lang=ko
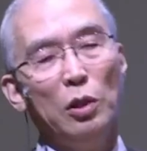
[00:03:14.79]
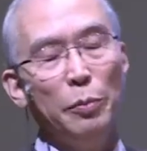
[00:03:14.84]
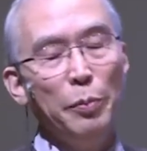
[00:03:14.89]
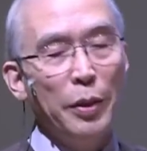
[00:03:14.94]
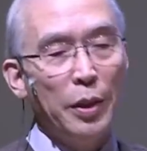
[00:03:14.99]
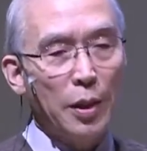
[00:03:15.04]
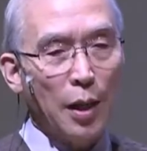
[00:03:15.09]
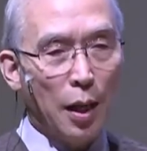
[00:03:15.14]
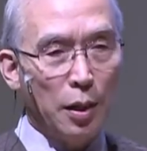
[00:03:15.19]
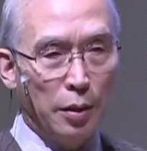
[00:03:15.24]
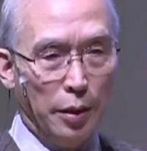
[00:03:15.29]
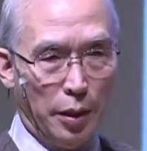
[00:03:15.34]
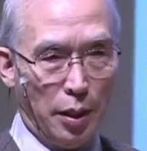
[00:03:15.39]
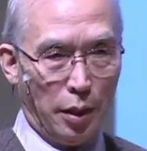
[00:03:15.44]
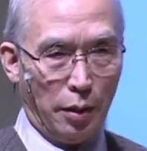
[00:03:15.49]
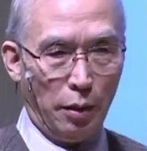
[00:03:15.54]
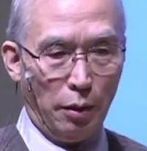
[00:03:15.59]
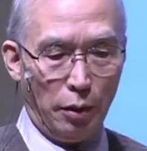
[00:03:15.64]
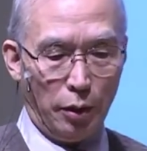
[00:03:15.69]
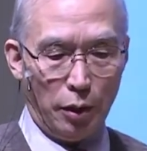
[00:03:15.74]
의미를
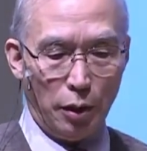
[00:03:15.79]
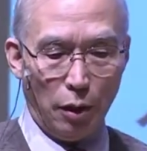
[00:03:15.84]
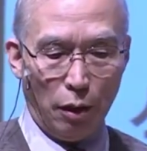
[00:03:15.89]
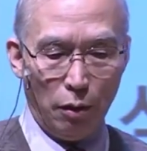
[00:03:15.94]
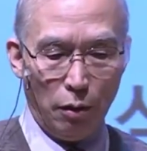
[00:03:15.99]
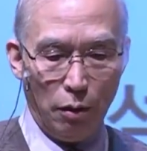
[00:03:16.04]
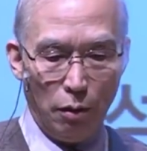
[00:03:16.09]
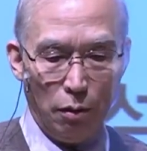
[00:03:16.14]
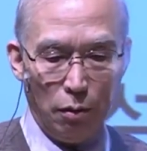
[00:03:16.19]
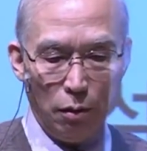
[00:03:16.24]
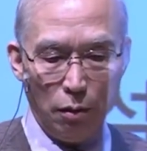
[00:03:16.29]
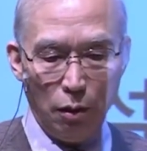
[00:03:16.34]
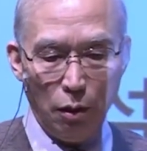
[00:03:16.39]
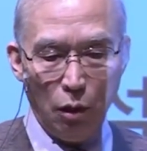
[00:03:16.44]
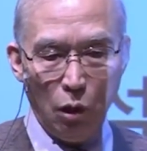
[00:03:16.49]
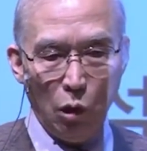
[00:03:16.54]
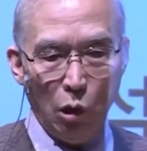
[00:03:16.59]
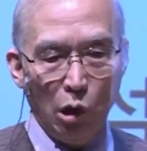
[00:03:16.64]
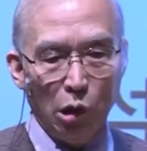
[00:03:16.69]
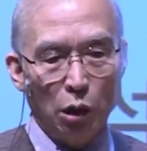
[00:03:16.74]
하느냐는 거죠.
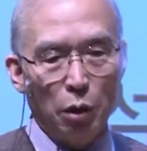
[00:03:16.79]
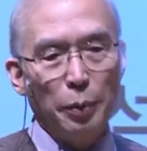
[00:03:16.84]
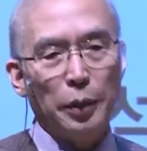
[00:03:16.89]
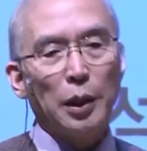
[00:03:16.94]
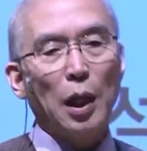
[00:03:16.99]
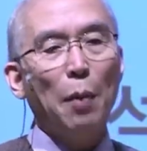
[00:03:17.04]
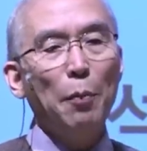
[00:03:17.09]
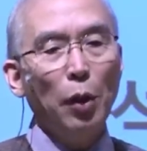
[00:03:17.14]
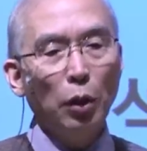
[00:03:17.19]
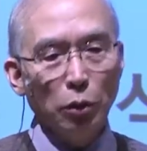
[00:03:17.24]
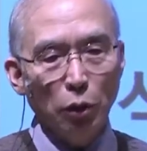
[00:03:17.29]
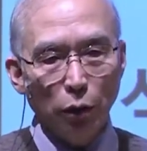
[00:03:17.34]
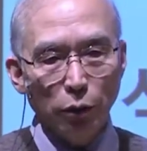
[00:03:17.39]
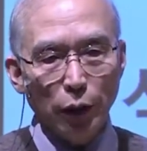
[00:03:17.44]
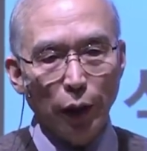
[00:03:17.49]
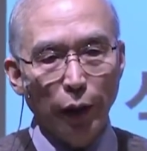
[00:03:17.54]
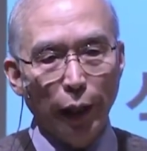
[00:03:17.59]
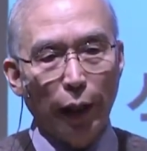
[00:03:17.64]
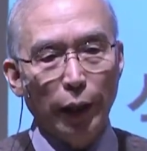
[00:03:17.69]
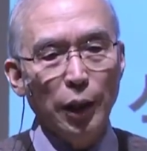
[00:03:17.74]
그러면 3억 년
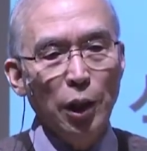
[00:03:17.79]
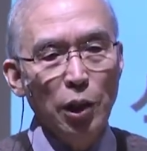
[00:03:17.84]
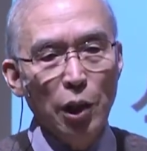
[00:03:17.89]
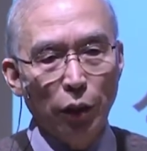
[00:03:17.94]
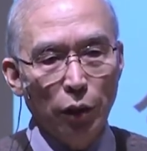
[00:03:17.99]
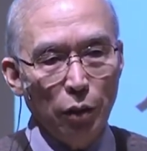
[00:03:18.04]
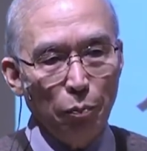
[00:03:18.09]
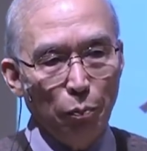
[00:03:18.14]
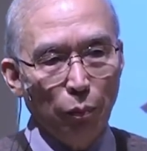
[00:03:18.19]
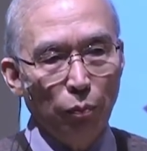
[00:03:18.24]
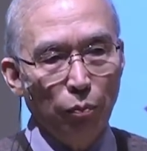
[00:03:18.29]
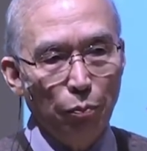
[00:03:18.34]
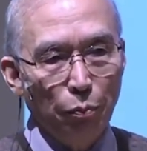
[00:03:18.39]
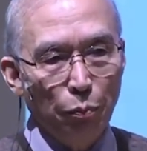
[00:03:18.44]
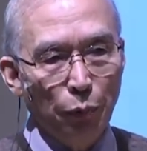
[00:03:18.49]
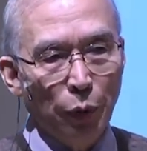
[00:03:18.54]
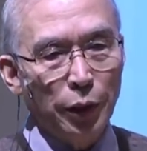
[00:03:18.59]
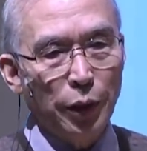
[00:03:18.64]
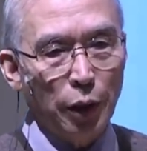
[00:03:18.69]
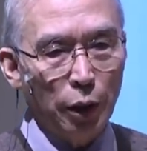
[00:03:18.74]
전에 1년은
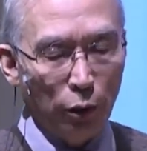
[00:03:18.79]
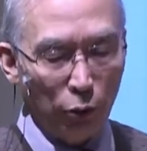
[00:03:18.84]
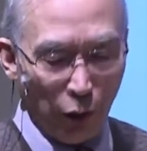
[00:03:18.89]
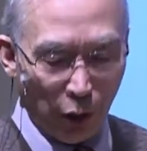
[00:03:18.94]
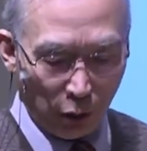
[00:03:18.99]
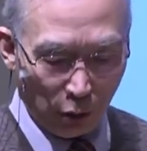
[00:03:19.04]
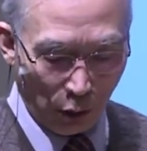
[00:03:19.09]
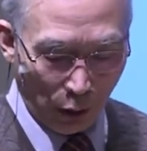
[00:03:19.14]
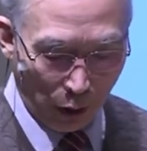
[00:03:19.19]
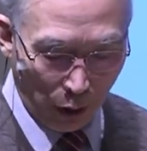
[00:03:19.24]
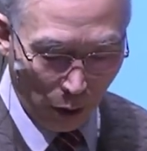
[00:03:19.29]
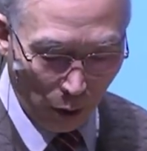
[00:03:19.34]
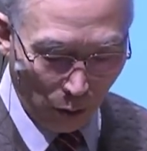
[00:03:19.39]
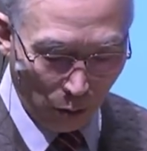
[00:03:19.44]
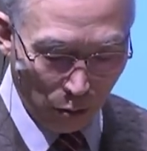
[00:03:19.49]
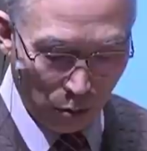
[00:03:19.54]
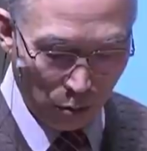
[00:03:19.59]
며칠이 되는 거예요?